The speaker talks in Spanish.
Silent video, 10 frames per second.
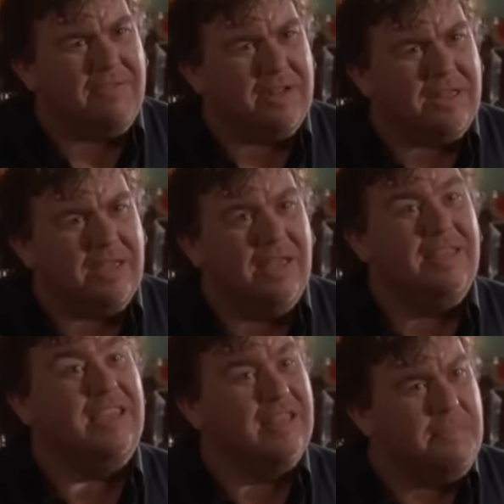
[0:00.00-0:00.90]
ya que las
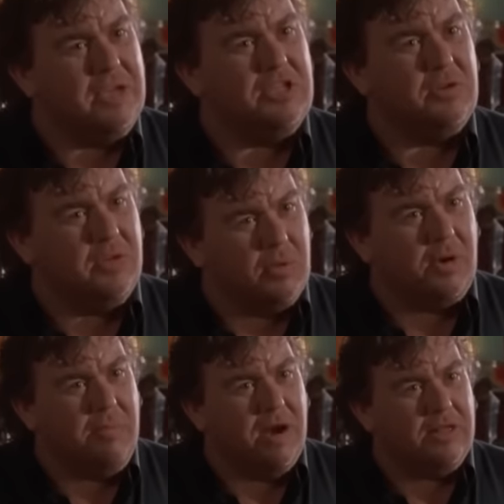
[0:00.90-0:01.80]
Olimpiadas son en tres
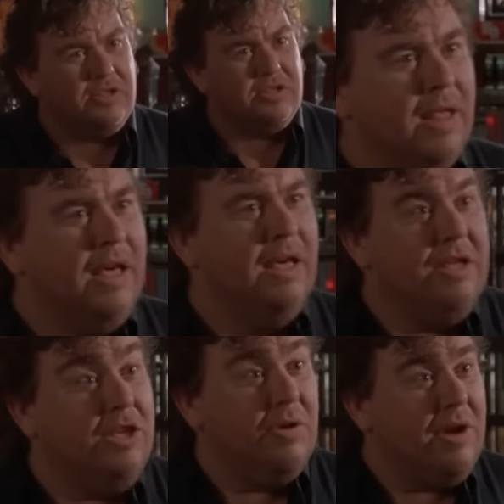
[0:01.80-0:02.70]
meses, por
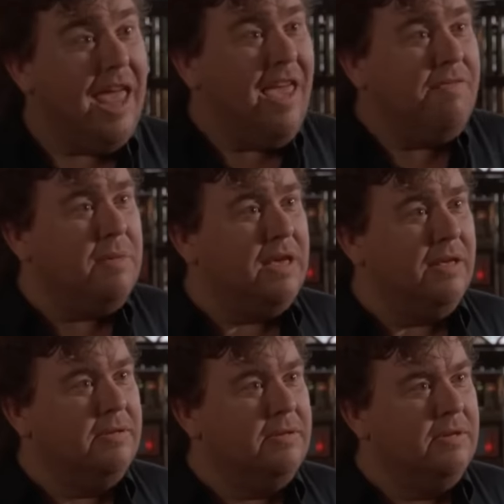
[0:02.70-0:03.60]
lo que debería
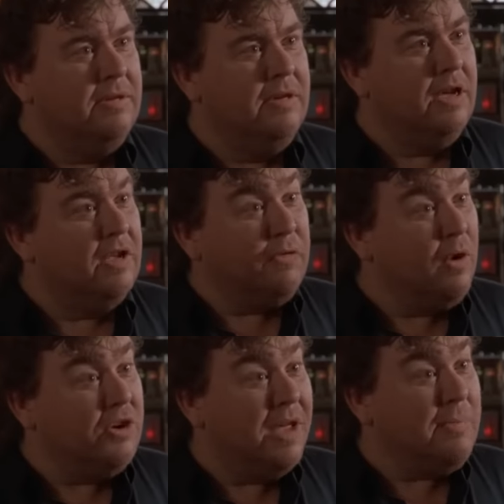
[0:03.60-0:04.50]
dejar de perder el tiempo,